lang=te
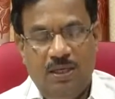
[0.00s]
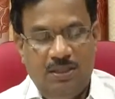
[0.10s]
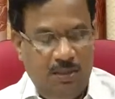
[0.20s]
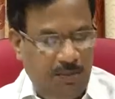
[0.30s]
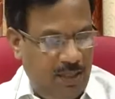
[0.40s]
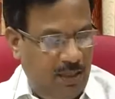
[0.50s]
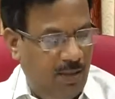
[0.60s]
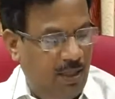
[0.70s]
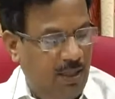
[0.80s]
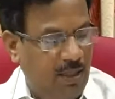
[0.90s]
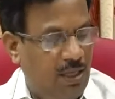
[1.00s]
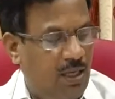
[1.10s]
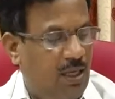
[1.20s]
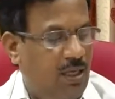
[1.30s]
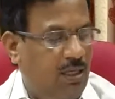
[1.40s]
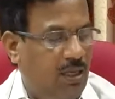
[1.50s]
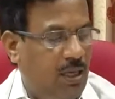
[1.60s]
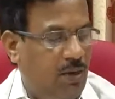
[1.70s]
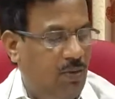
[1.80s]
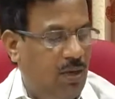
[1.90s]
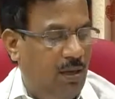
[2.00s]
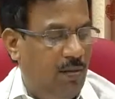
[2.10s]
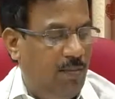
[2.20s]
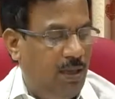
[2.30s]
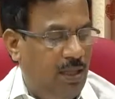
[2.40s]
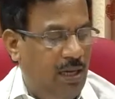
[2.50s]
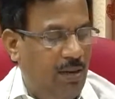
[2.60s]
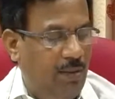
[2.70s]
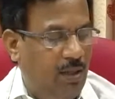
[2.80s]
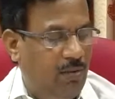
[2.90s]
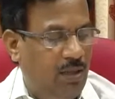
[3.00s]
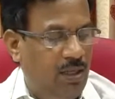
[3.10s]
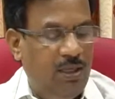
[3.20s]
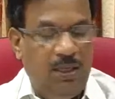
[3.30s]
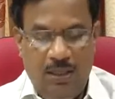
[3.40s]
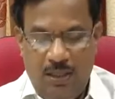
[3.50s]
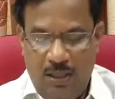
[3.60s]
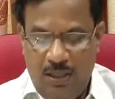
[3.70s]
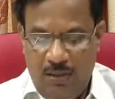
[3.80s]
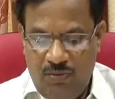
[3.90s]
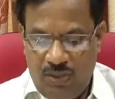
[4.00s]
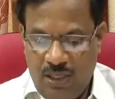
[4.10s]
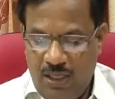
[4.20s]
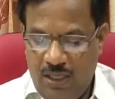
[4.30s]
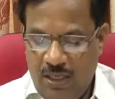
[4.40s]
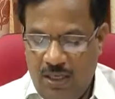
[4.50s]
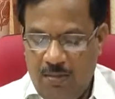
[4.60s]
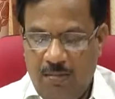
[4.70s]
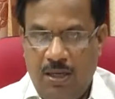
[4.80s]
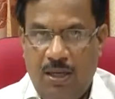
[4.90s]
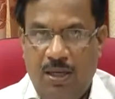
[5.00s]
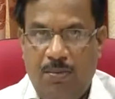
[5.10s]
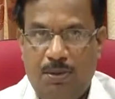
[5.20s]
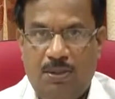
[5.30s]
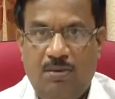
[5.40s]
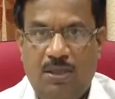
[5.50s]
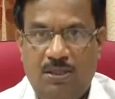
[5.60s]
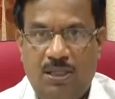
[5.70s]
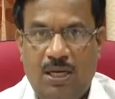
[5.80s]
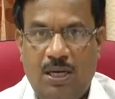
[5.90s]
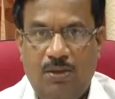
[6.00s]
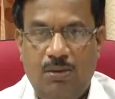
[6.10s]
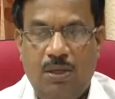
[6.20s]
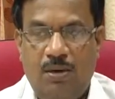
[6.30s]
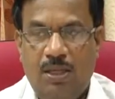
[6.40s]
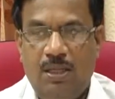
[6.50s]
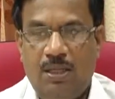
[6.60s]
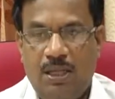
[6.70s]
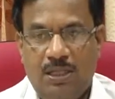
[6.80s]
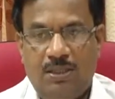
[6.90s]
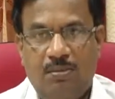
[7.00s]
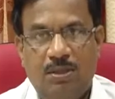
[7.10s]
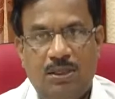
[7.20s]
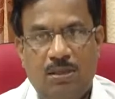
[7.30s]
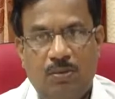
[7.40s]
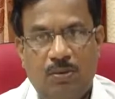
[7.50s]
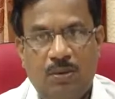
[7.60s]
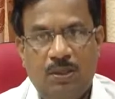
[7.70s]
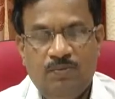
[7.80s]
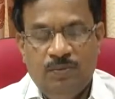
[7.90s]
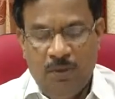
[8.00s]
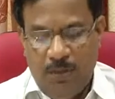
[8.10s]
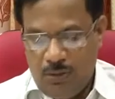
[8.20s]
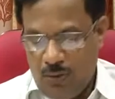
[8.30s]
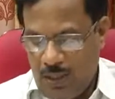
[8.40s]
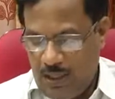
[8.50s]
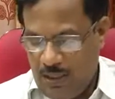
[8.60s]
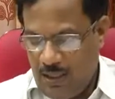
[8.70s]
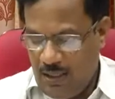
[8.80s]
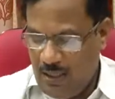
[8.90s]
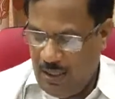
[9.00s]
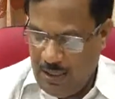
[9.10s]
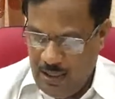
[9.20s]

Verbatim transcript: చేపట్టినామండి ఇది కాకుండా ప్రధానమైనటువంటి విషయాలు ఏంటంటే పశుసంవర్ధక శాఖ అందుతూ ఉంటుంది గత సంవత్సరము పశుక్రాంతి కింద